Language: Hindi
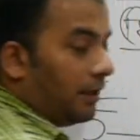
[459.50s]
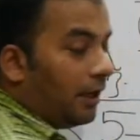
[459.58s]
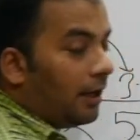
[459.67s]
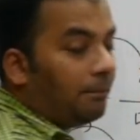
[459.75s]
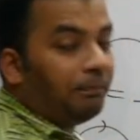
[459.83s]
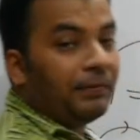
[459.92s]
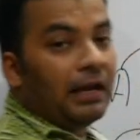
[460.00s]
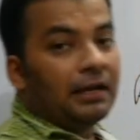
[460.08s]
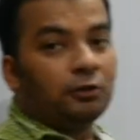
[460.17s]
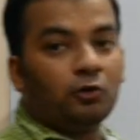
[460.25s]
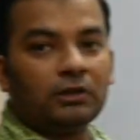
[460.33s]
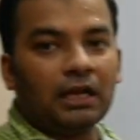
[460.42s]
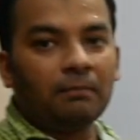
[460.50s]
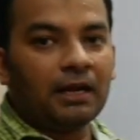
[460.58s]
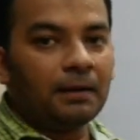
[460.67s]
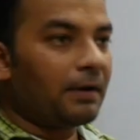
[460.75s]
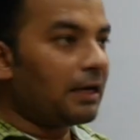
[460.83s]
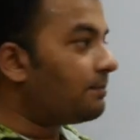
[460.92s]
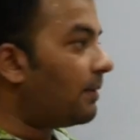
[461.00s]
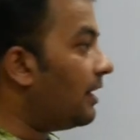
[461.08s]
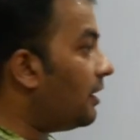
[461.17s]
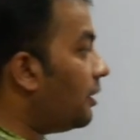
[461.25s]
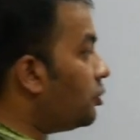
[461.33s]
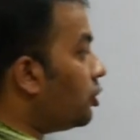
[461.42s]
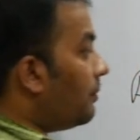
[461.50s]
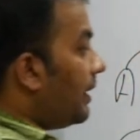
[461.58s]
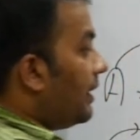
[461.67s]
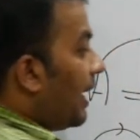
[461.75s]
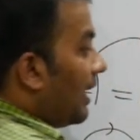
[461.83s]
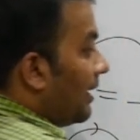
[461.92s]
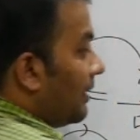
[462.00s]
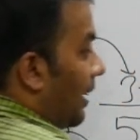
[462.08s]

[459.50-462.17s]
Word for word: हैं ठीक है टोटल मेरे पास पहले रेशियो में ग्यारह